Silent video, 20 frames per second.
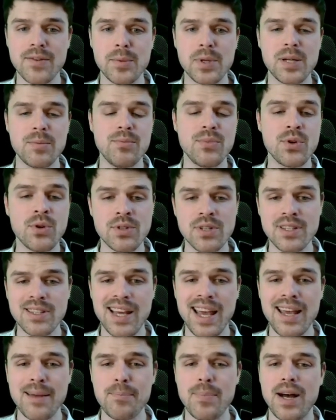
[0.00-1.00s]
Wenn man einen Muted
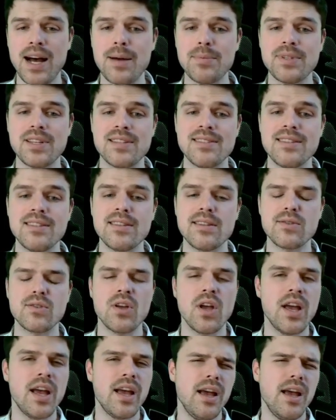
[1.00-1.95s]
Ape hat, dann sind es